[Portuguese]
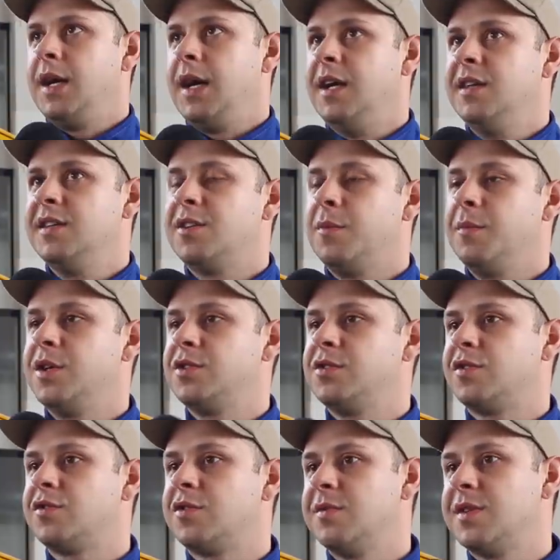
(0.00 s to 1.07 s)
É, inicialmente
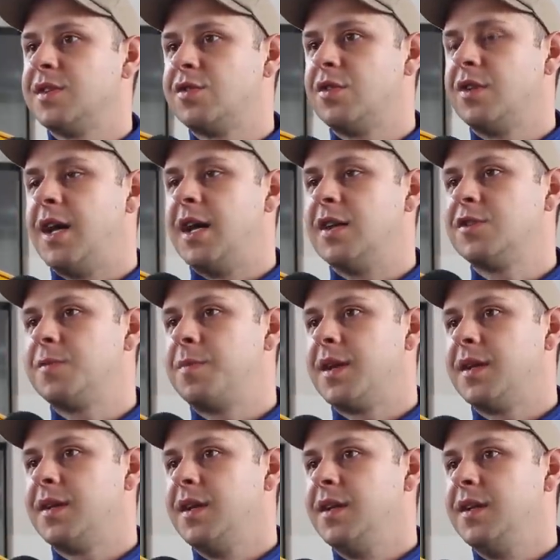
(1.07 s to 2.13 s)
nós fomos acionados
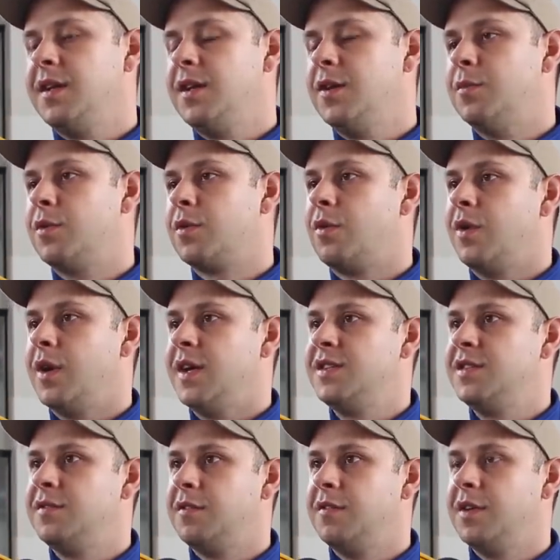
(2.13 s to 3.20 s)
para atender uma
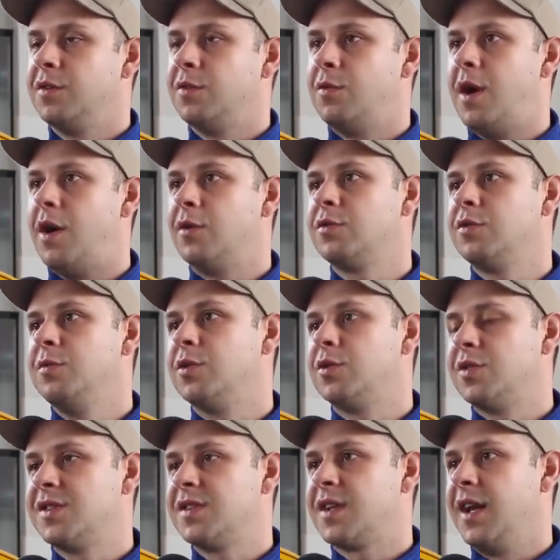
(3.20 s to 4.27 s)
ocorrência envolvendo auto e
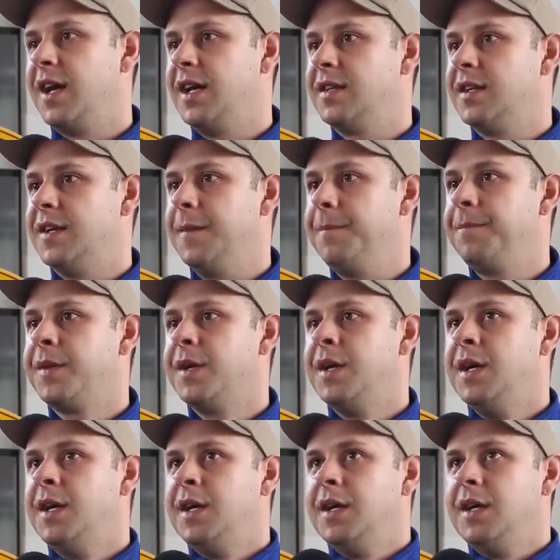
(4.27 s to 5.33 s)
motocicleta, né?
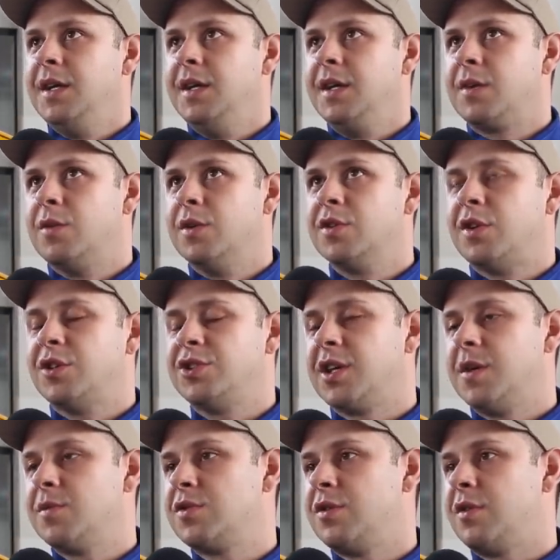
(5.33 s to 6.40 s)
E quando nós
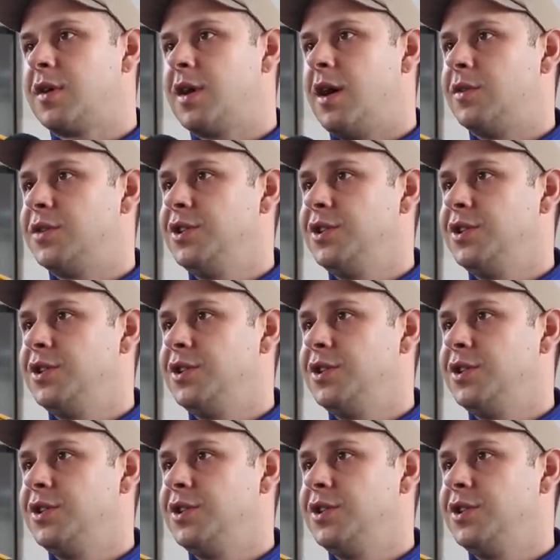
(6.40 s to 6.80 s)
chegamos no local, a